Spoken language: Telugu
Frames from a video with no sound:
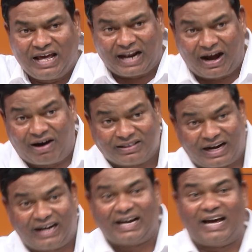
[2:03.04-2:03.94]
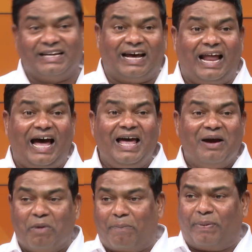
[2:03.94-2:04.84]
రేవంత్ రెడ్డి గారి వల్ల
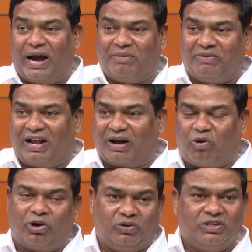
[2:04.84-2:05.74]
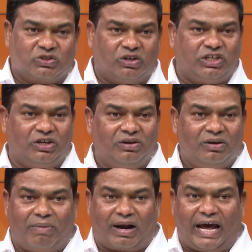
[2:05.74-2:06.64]
ముప్పై ఎనిమిది వేల కోట్లు తీసుకొచ్చిండు
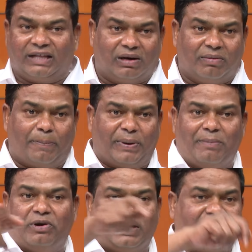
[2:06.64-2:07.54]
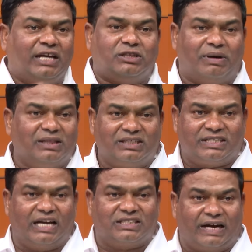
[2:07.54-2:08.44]
మరి రైతుల మీద ప్రేమ ఉంటే రైతు బంధు
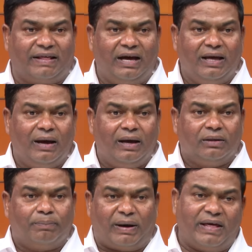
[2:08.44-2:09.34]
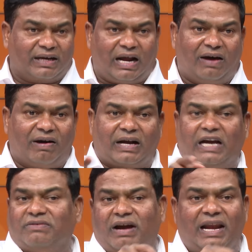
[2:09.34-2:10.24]
ఇచ్చేయచ్చు కదా పది ఎకరాల వరకు
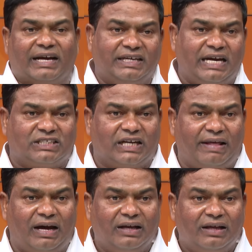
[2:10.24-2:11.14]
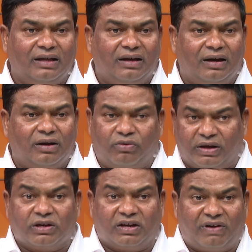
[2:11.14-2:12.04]
ఐదు వేలు లెక్క ఇవ్వచ్చు కదా నువ్వు
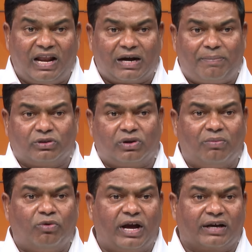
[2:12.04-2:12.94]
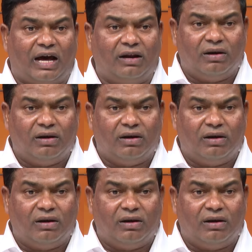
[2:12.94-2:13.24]
ఎందుకు ఇవ్వలేకపోతున్నావు మూడు ఎకరాలు